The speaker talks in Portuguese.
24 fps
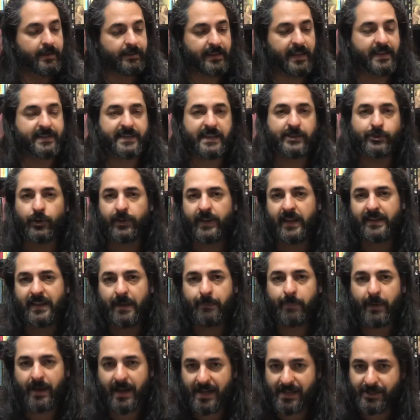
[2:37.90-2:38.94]
Tem 180
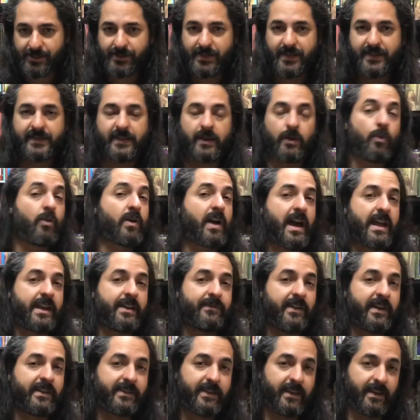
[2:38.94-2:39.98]
páginas, o
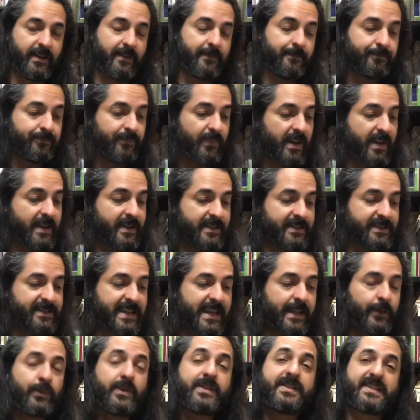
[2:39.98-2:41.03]
Caim vai ter
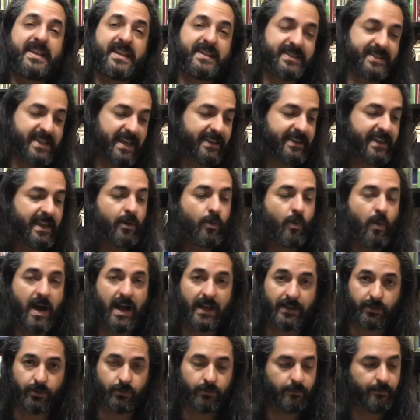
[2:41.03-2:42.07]

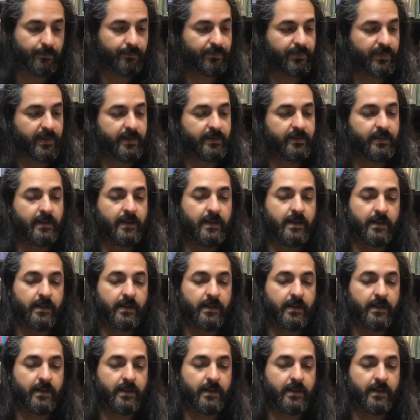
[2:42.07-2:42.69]
164. Né?